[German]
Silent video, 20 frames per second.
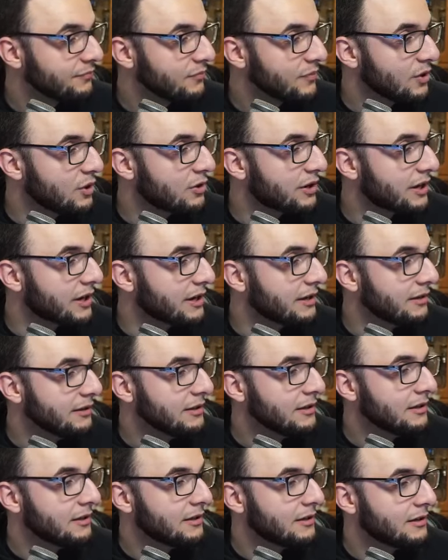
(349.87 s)
Okay.
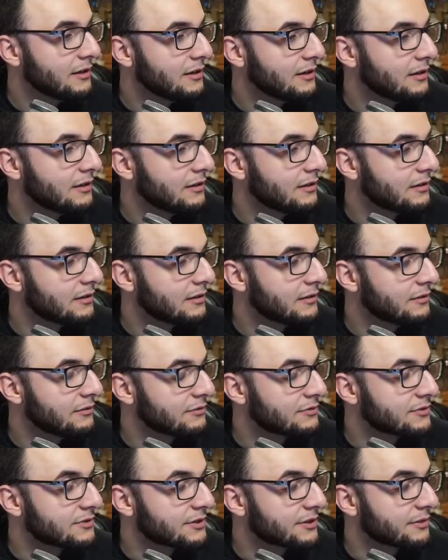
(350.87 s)

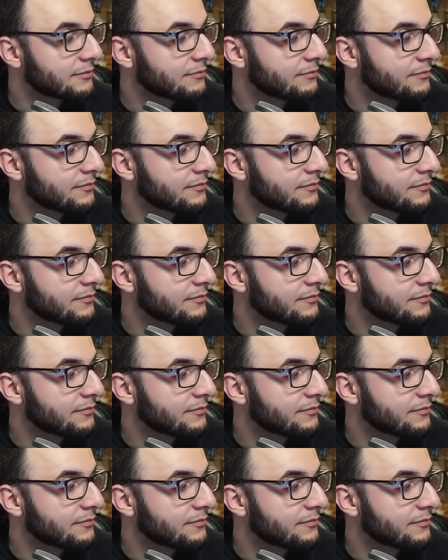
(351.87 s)
Interesting.